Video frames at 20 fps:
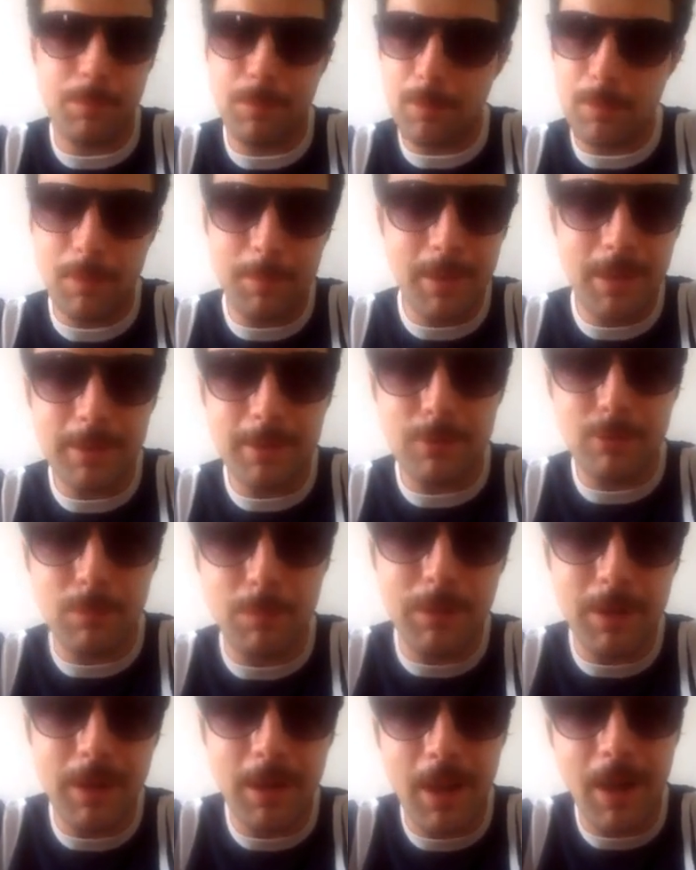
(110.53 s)
probabilmente
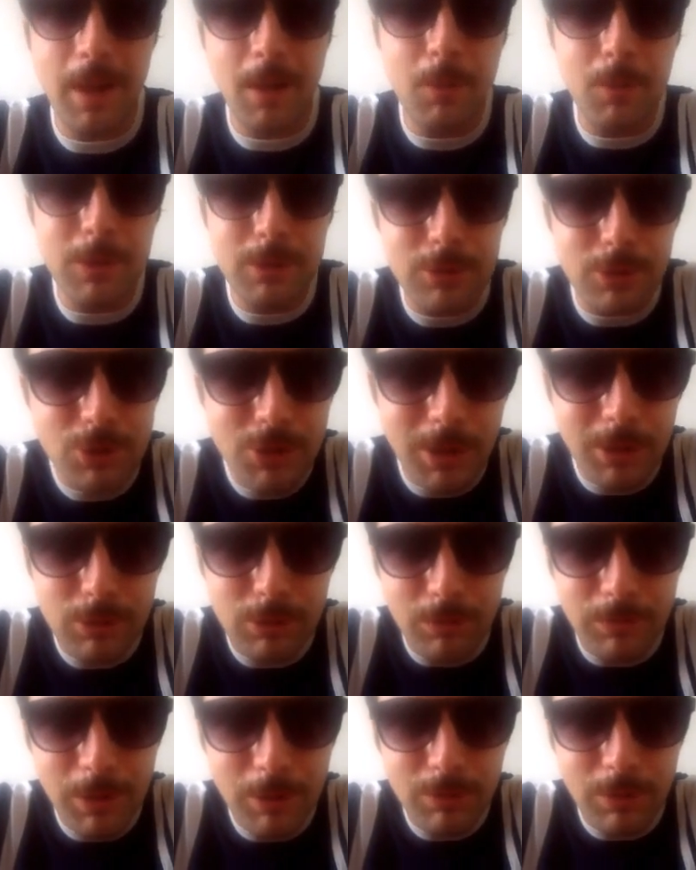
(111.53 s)
supererà le
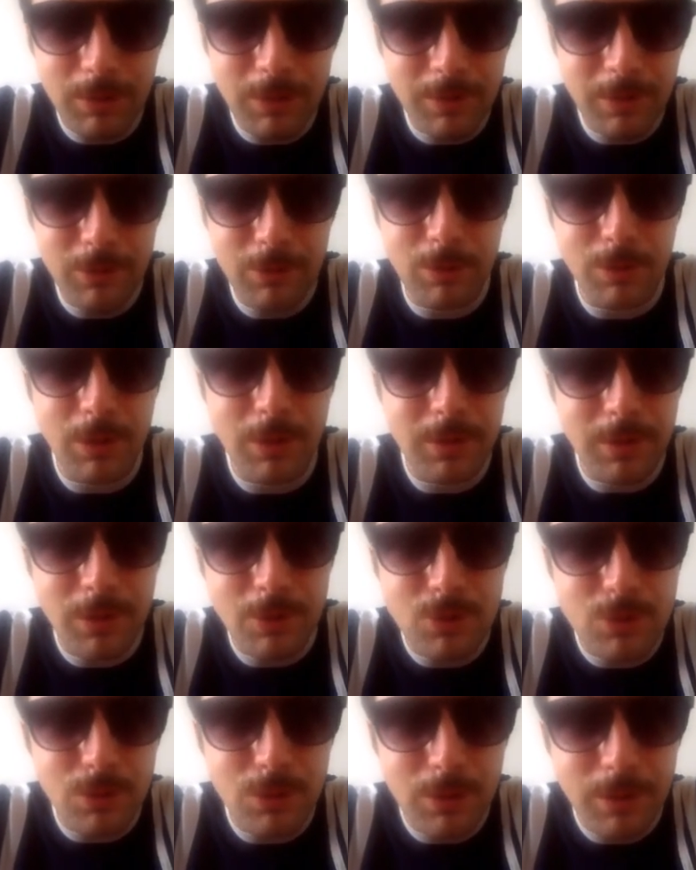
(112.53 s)
400 visualizzazioni in tre
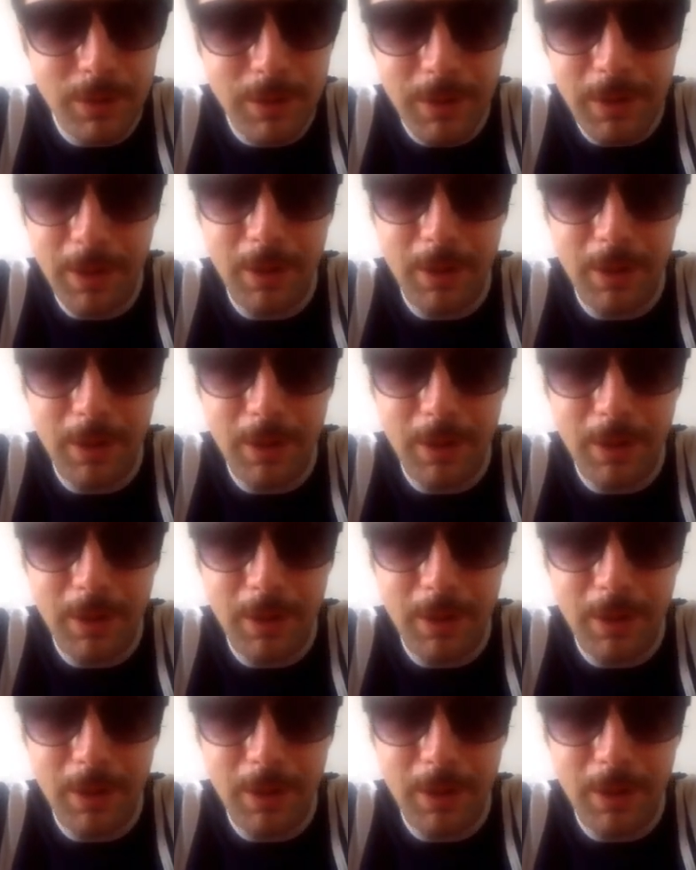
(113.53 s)
giorni